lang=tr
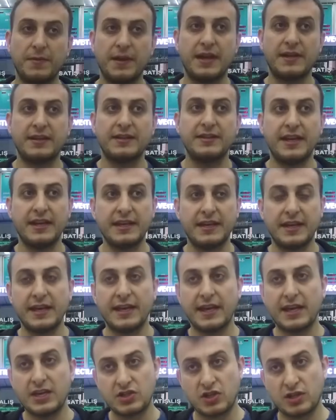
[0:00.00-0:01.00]
bir yerde dengeye
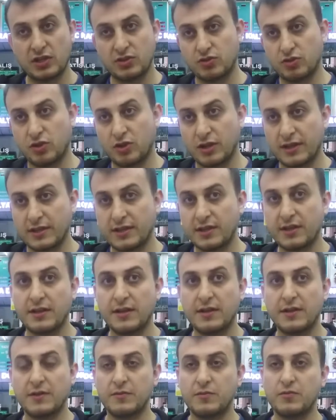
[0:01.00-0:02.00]
geleceğini söyledi.
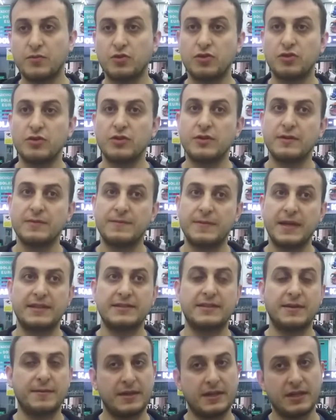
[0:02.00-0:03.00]
Bunu
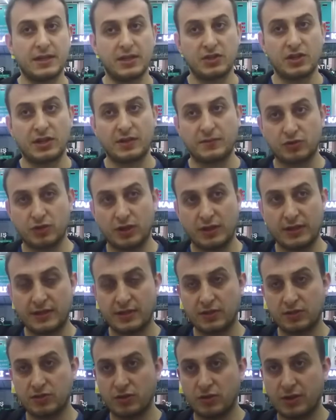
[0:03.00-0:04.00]
piyasa belirleyecek bu
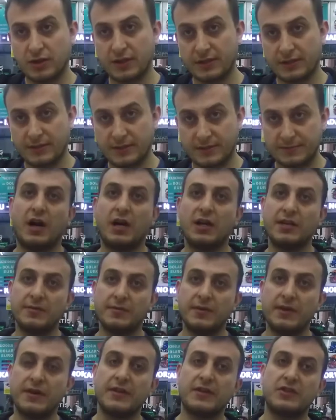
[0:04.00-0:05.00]
saatten sonra artık.
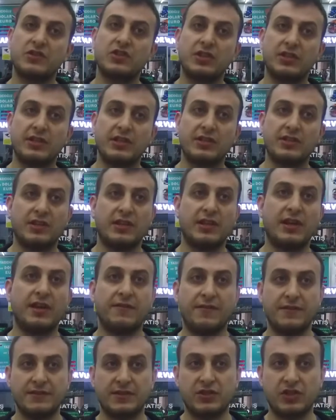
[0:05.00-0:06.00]
Alım çıktıkça daha
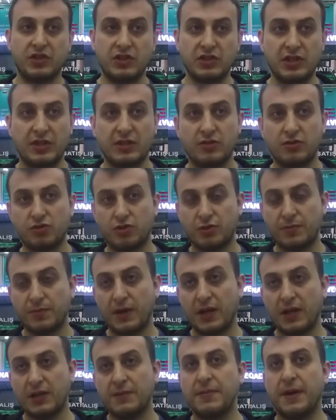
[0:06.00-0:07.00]
fazla çıkacağını
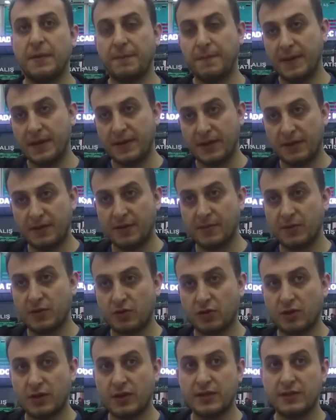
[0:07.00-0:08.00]
düşüp alım yapmaya devam
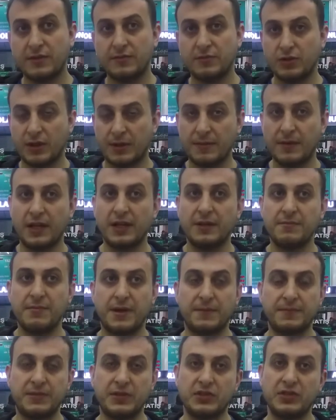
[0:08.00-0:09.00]
ediyorlar. Bu tabii alım
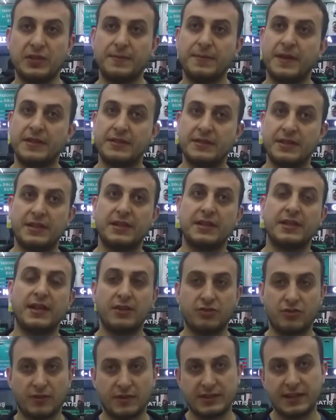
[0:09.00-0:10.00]
yaptıkça piyasayı da
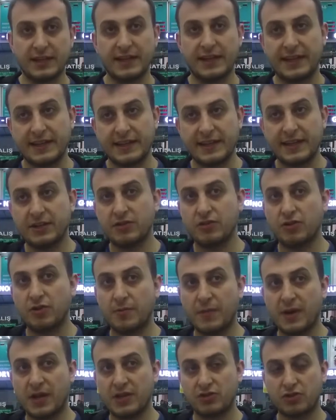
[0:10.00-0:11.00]
daha çok fazla hareketlendiriyor.
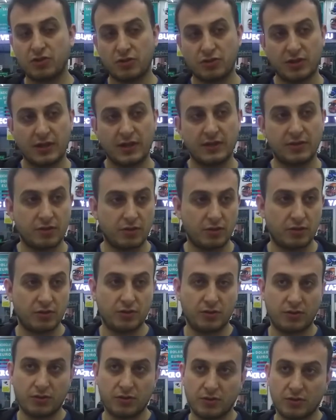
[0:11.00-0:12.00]
Marjı yükseltiyor
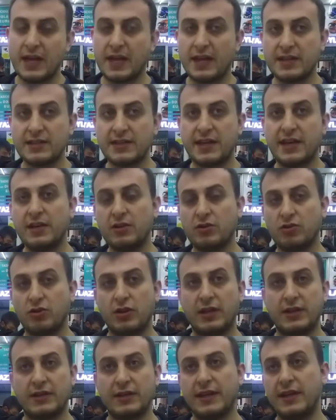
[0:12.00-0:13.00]
günlük. En az 50
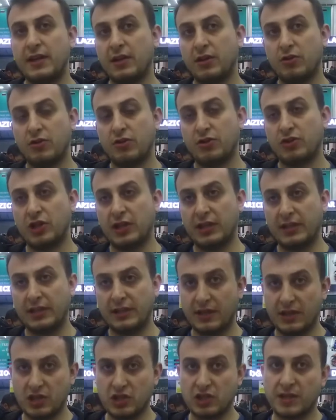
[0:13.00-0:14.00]
dolar 50 euro
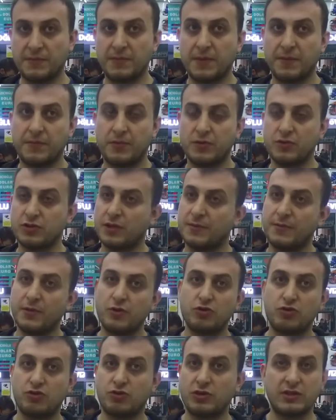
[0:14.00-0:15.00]
şeklinde işlem yapıyoruz ama
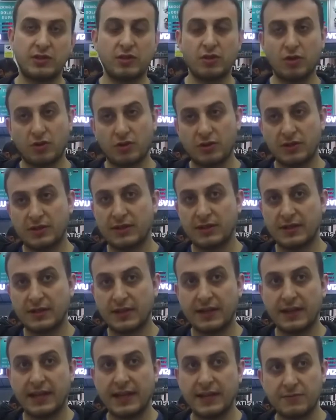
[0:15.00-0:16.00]
üst sınırı yok. İstediği
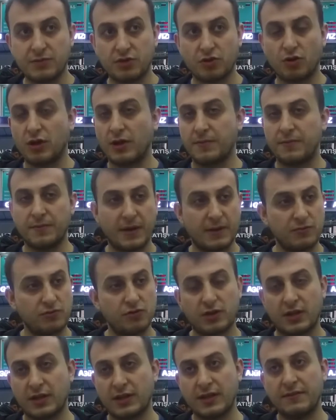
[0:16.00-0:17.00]
kadar. Elimizde olan
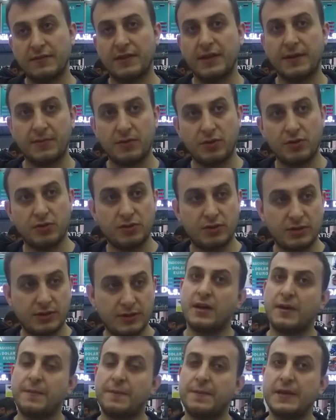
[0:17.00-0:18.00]
mevcut kadar verebiliyoruz.
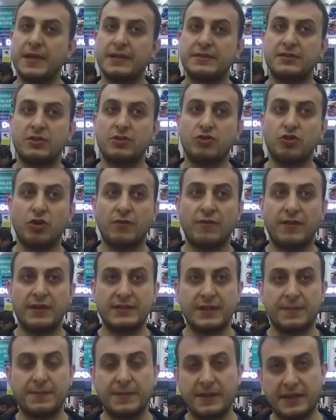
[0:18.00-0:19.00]
E, piyasada çok
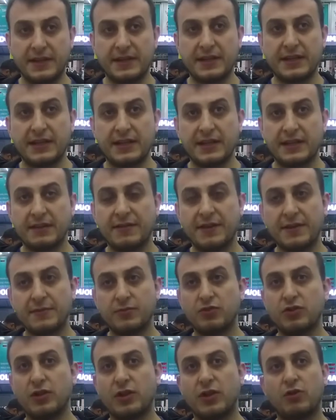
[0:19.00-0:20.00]
fazla bilgi kirliliği var.
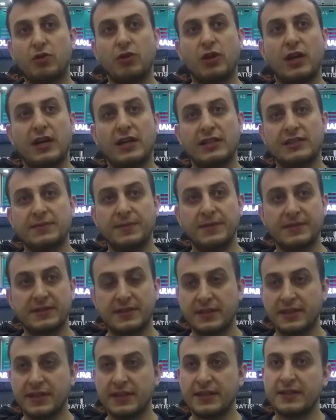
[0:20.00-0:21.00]
Bunlara kulak
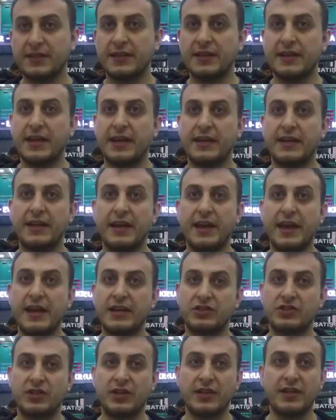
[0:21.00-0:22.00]
asmasınlar. Yani her
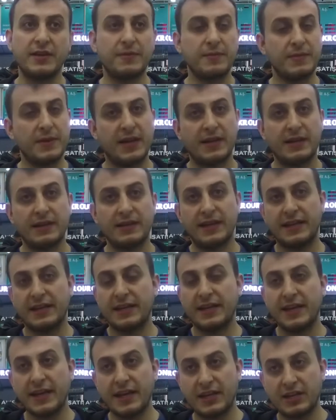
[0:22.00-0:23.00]
şeyi bir yerde
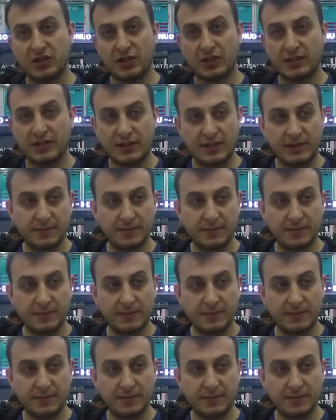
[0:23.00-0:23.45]
dengeye gelecektir